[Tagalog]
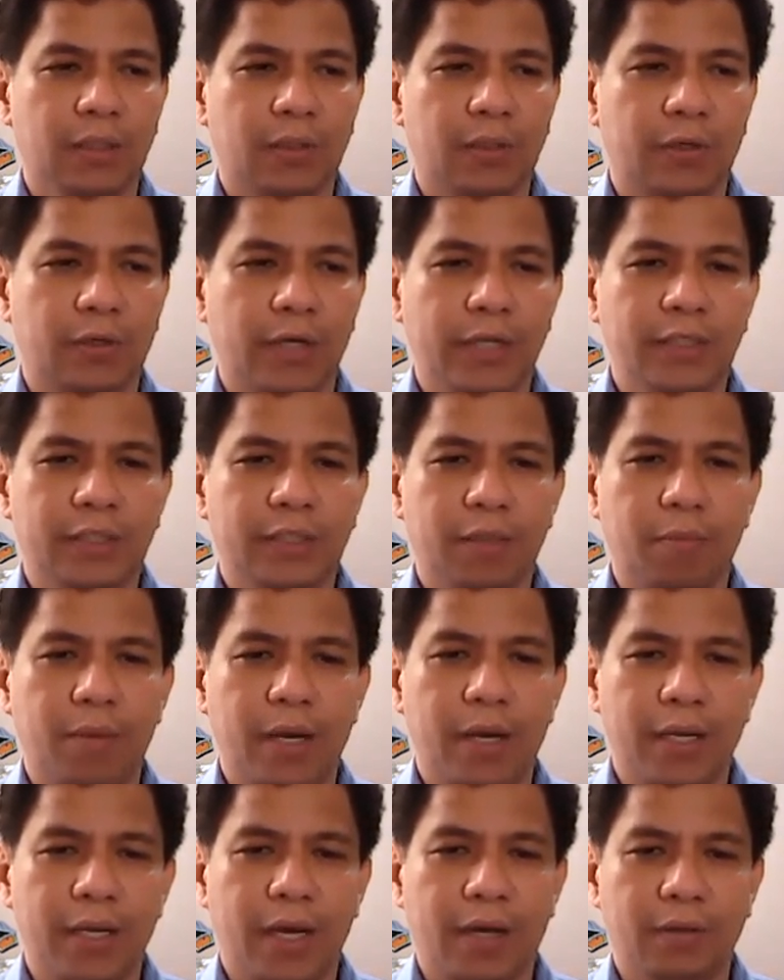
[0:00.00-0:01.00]
or n sub
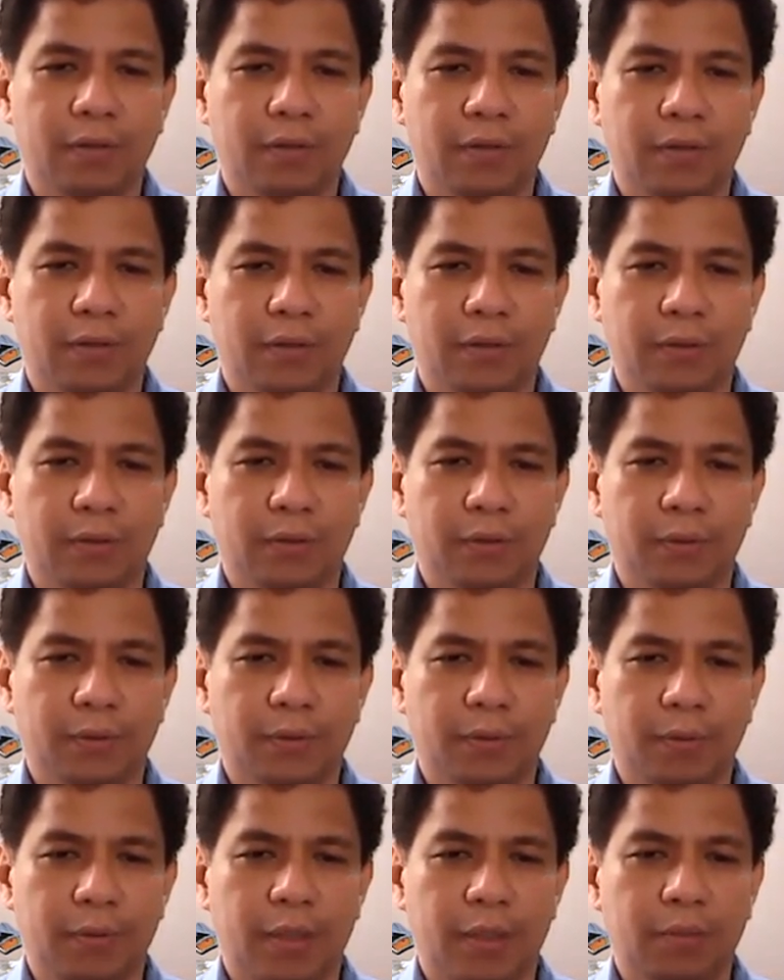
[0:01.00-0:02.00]
i out. So
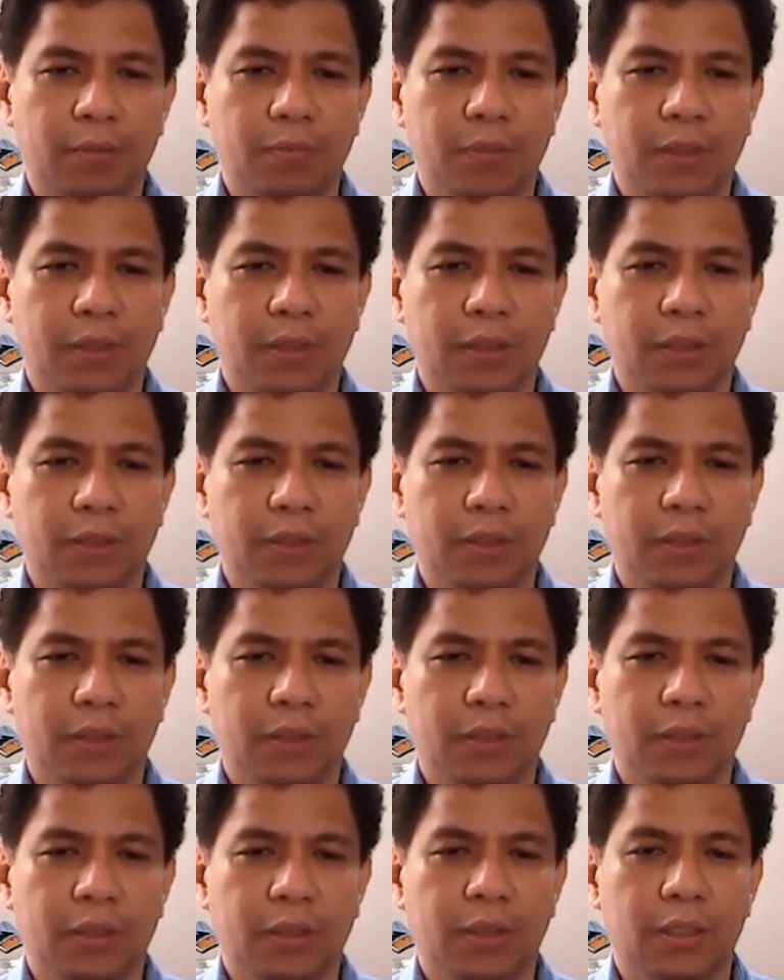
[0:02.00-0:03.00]
let me
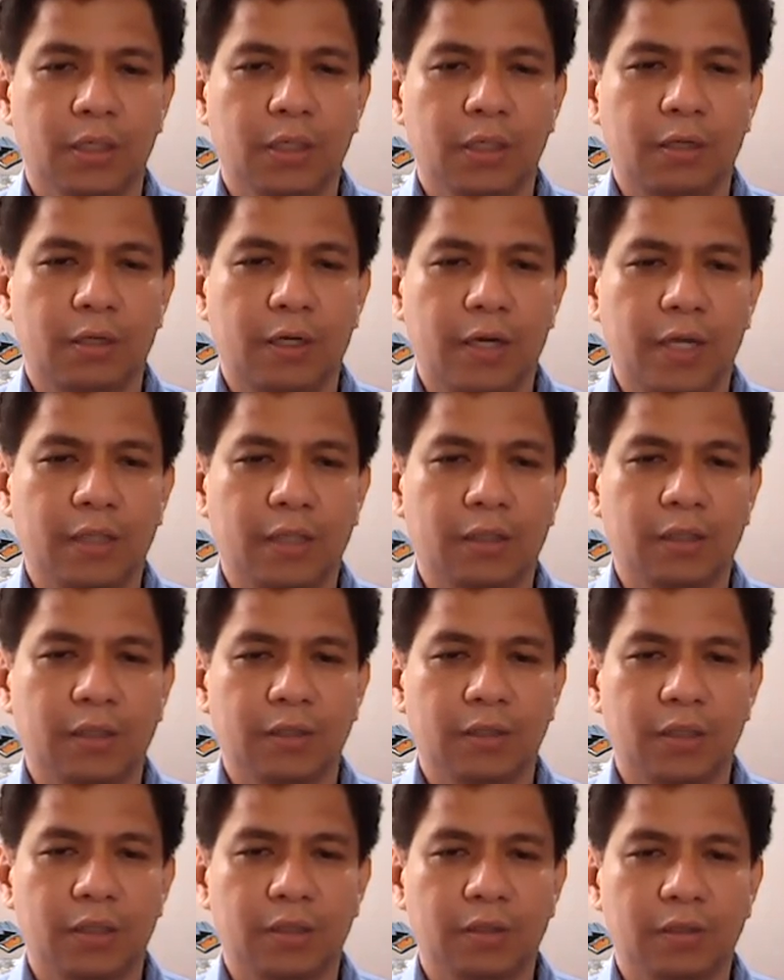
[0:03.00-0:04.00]
rewrite
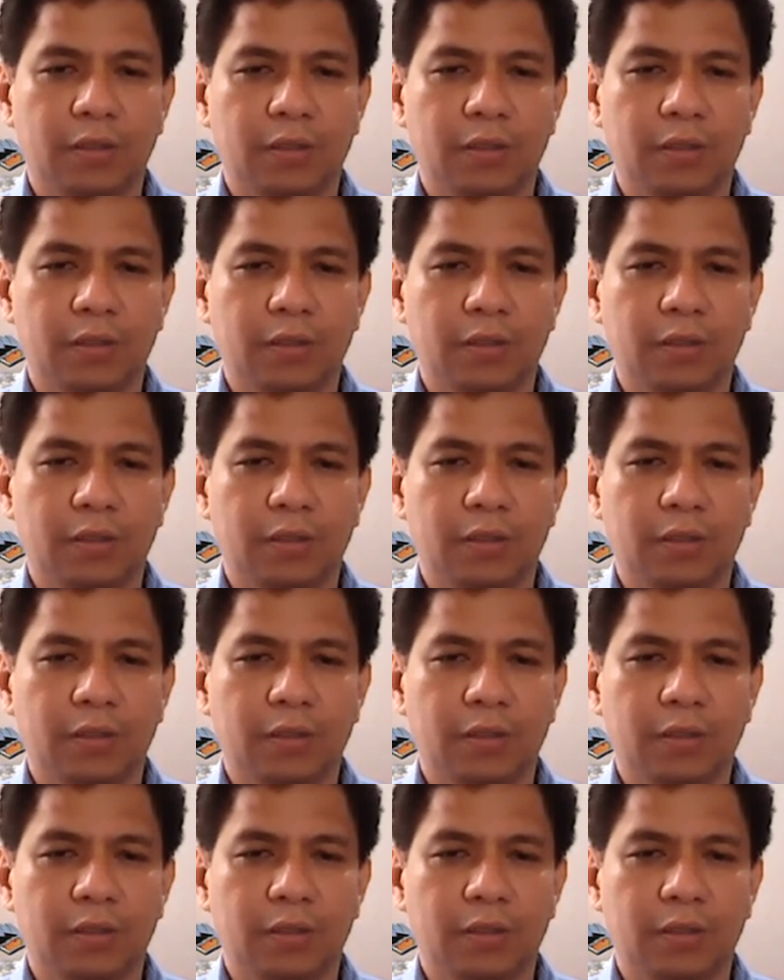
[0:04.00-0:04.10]
this. You know?